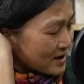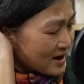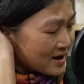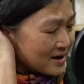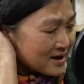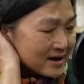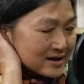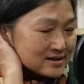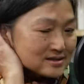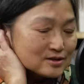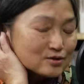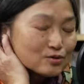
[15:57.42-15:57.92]
刚
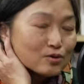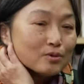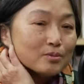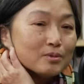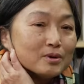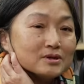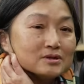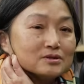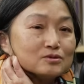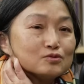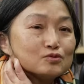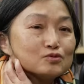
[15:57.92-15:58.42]
开始我
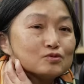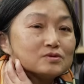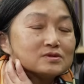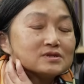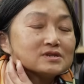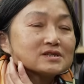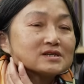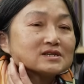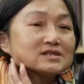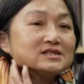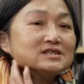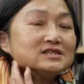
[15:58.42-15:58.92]
们做
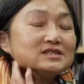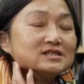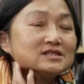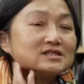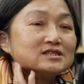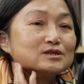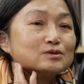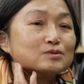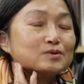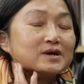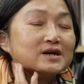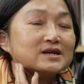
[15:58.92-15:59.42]
这个气
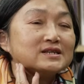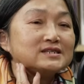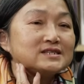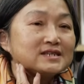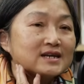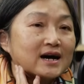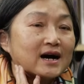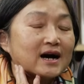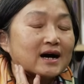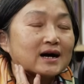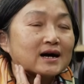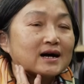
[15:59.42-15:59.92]
势围
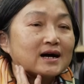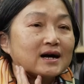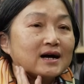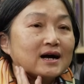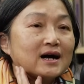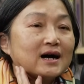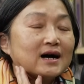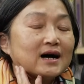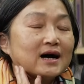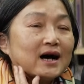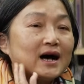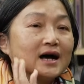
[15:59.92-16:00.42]
墙，
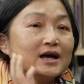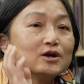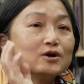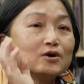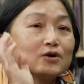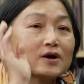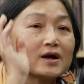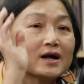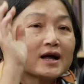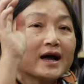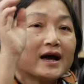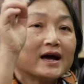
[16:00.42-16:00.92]
还
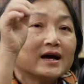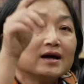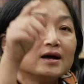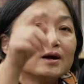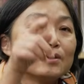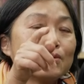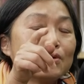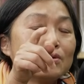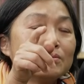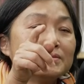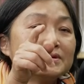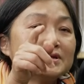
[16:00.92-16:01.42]
有盖
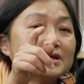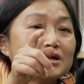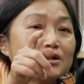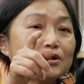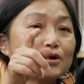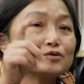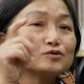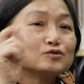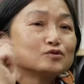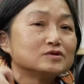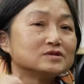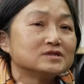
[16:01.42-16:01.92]
我们的
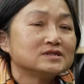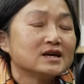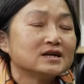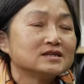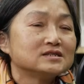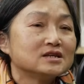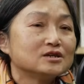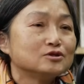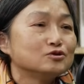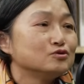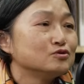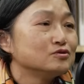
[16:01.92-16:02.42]
农村再
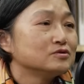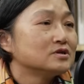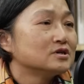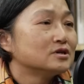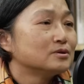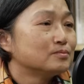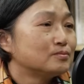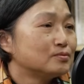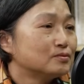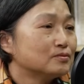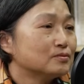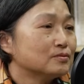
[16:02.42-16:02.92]
生俱
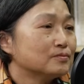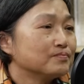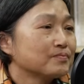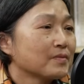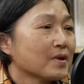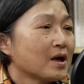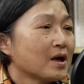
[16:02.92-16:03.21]
乐部，